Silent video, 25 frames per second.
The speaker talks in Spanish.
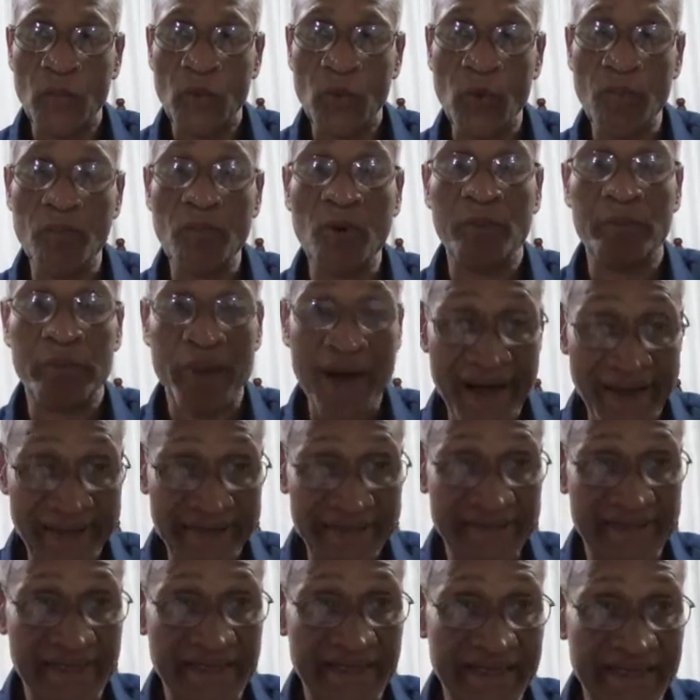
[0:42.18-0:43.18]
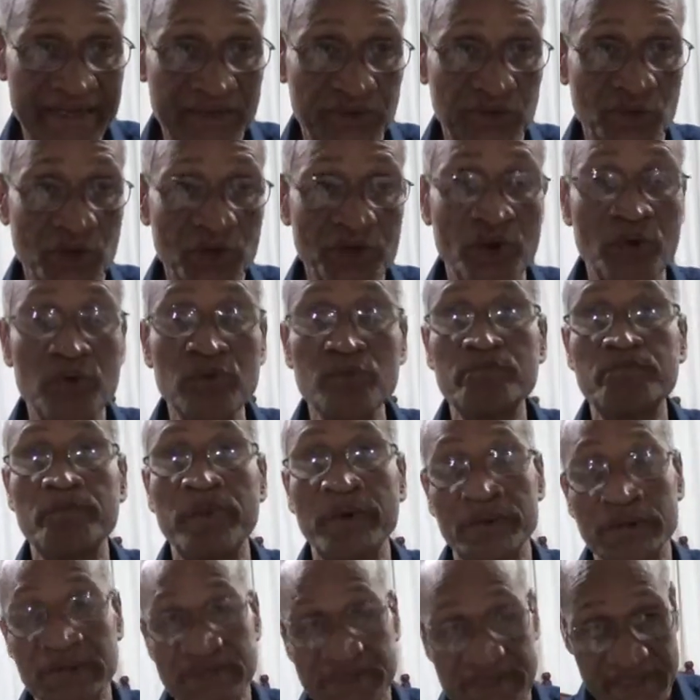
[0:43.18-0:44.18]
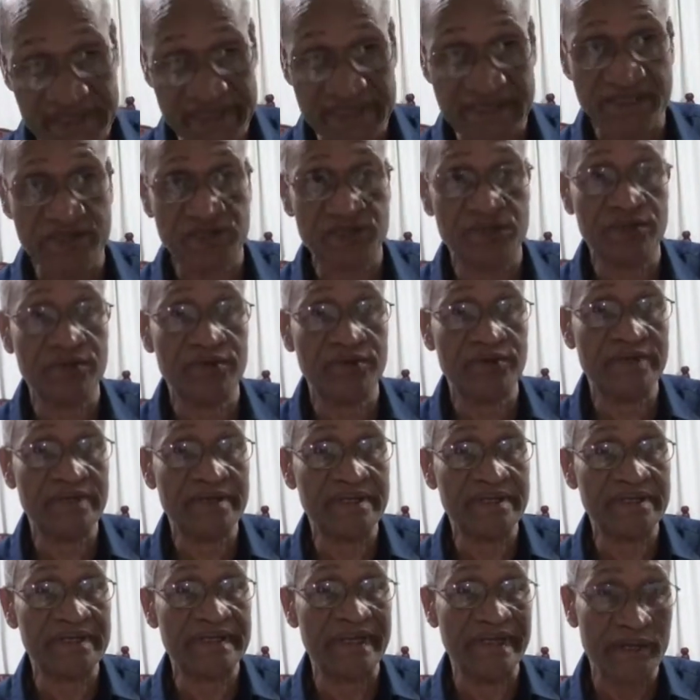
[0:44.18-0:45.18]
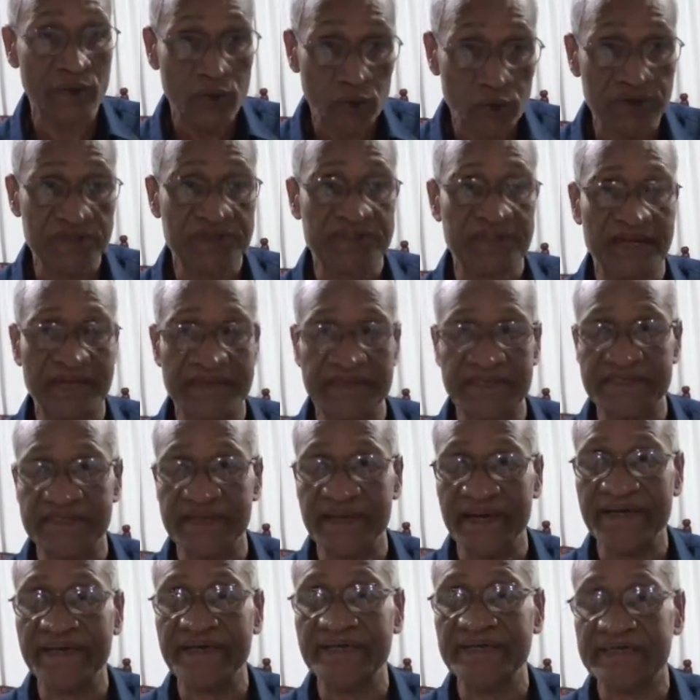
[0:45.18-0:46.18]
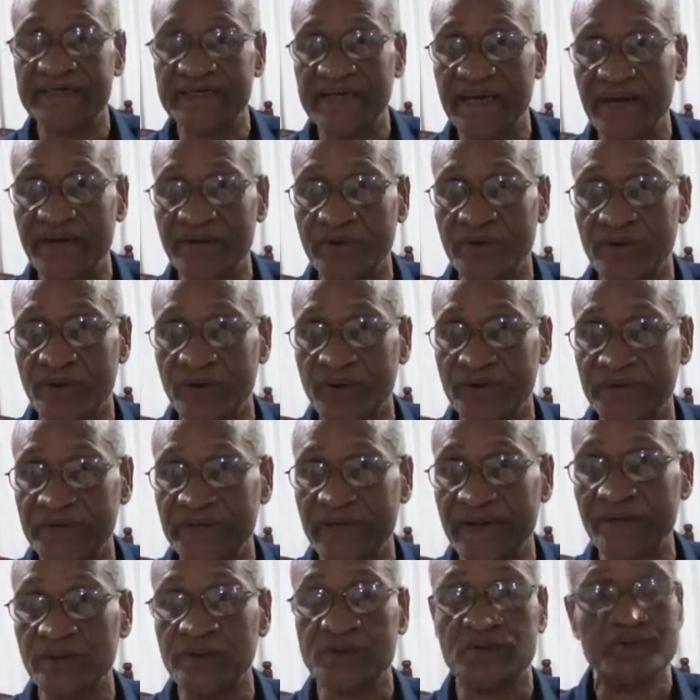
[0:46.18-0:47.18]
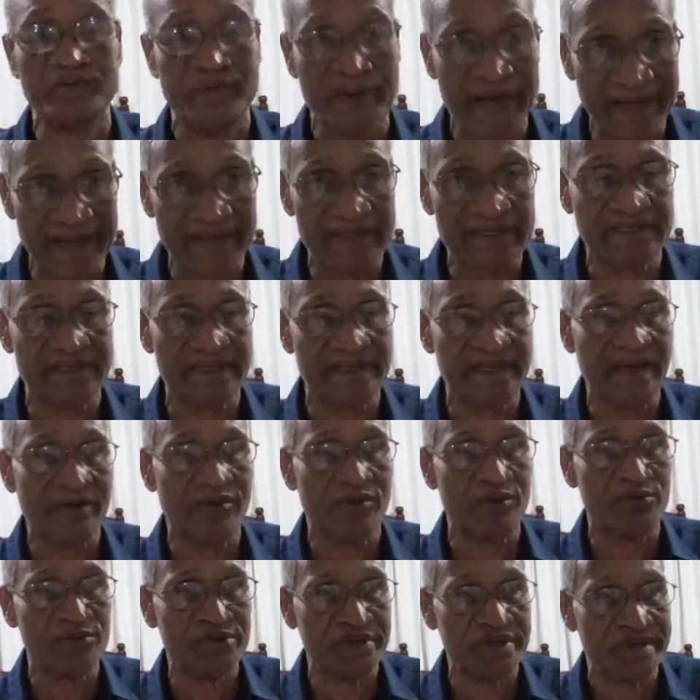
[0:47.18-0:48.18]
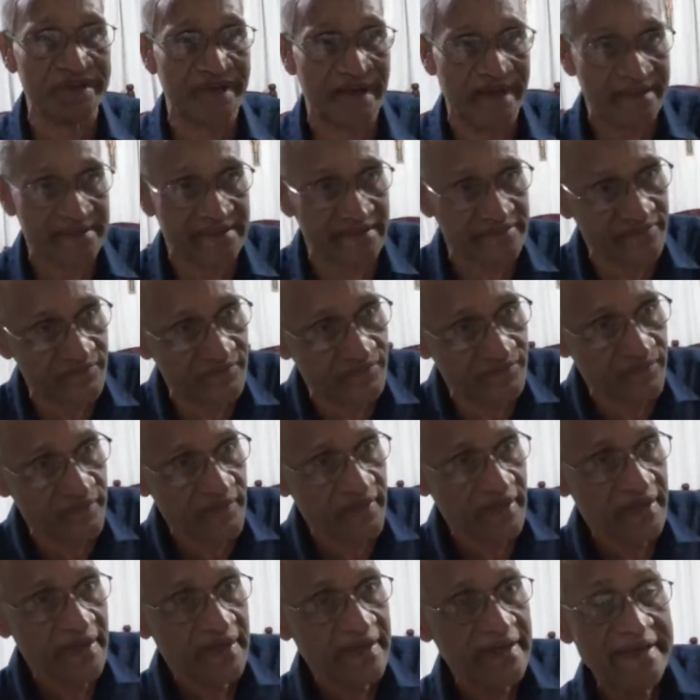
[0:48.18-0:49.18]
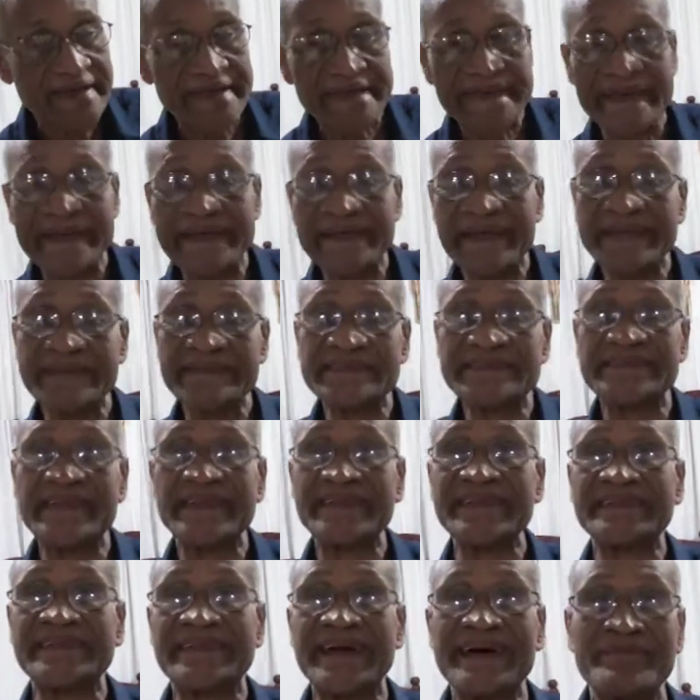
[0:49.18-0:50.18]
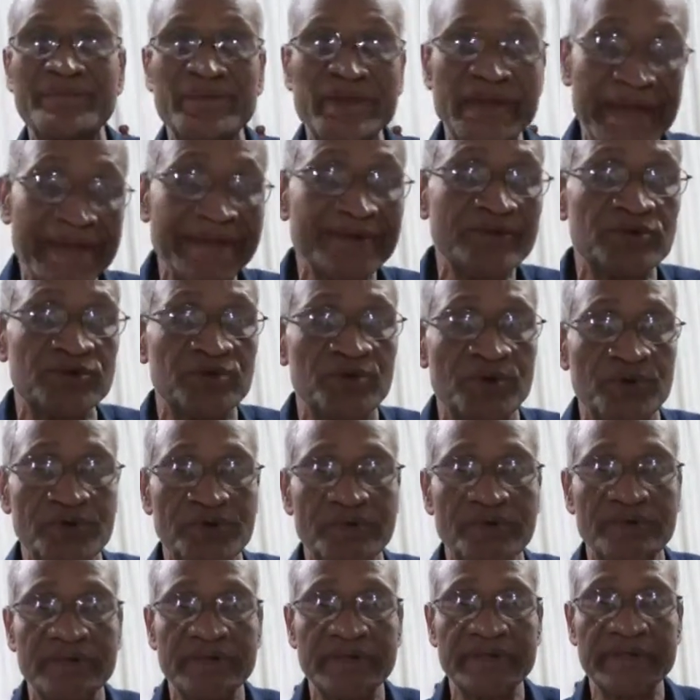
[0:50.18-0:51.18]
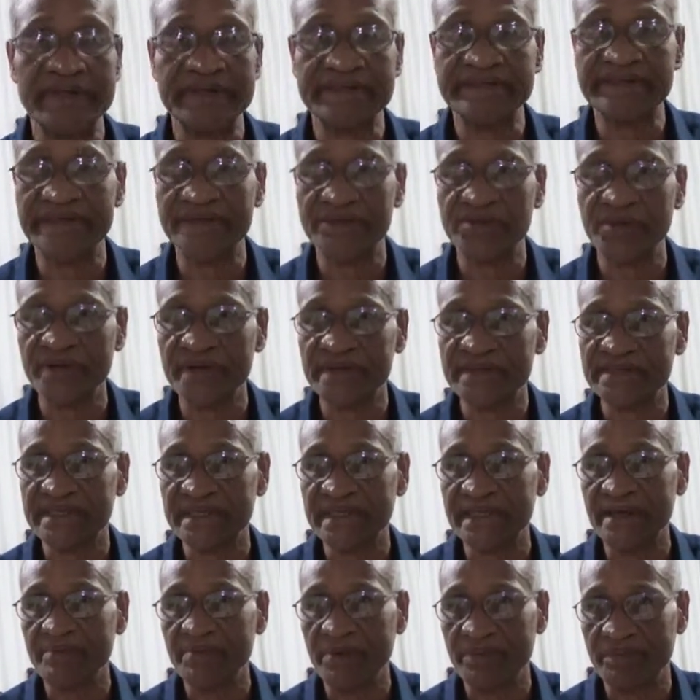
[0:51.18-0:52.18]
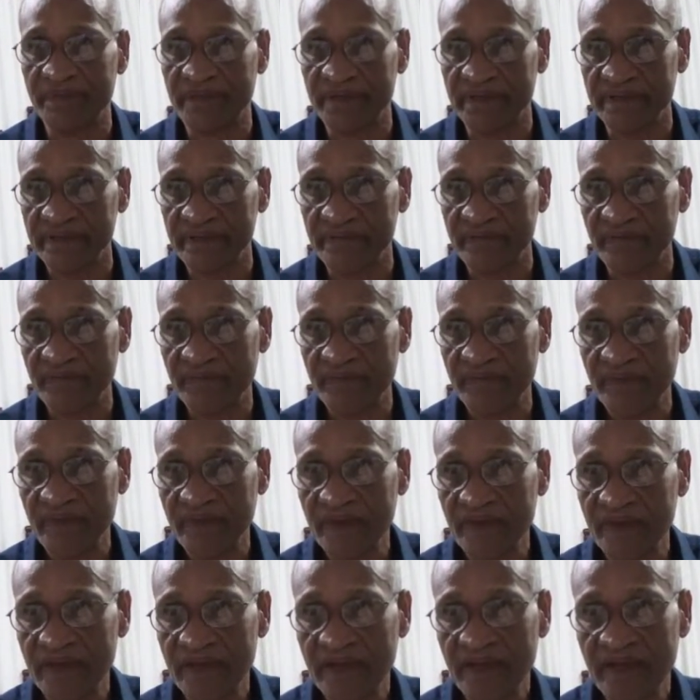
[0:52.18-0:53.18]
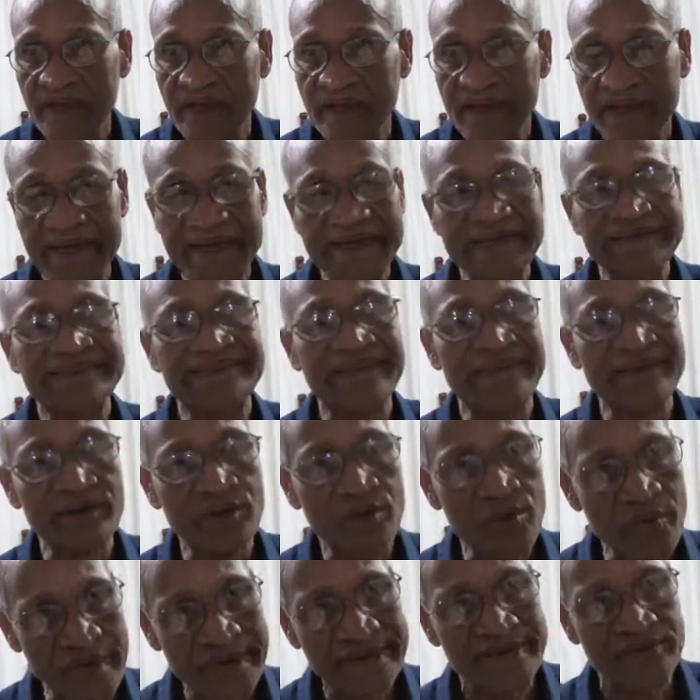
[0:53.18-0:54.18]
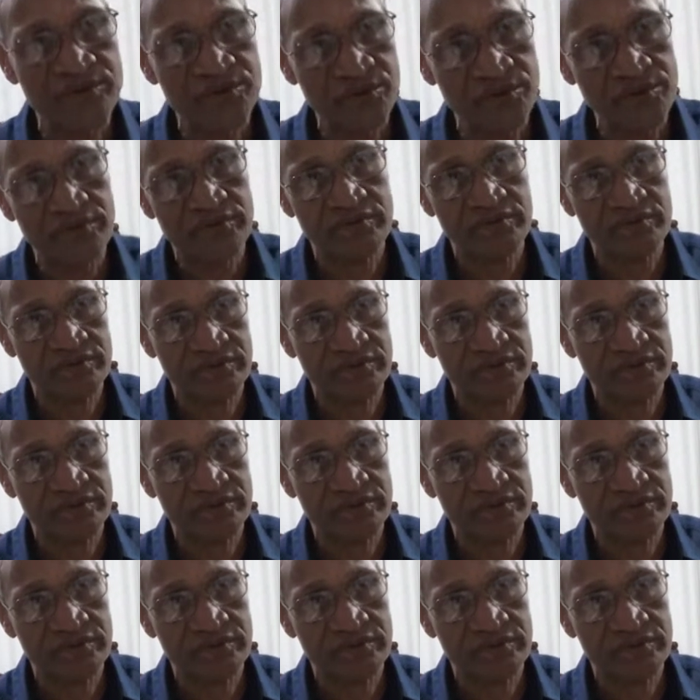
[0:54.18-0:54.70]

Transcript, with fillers: como parte de todo un proceso de lucha que se ha iniciado contra los males de la comunidad y el adesentamiento del sector de Cilia Pepín. Este encuentro